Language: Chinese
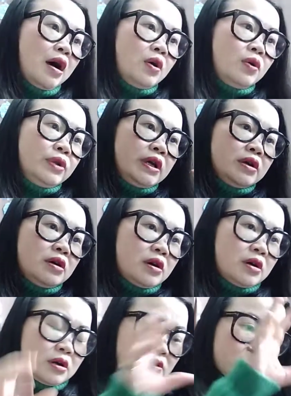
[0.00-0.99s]
后那
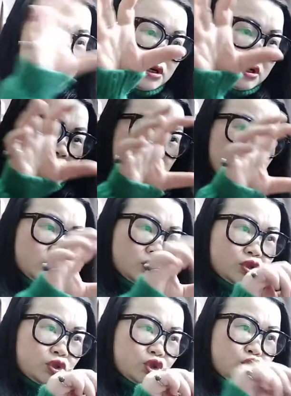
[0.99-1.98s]
个呃
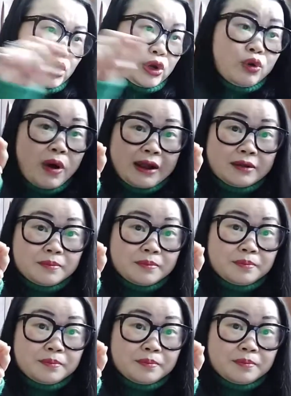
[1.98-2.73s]
水管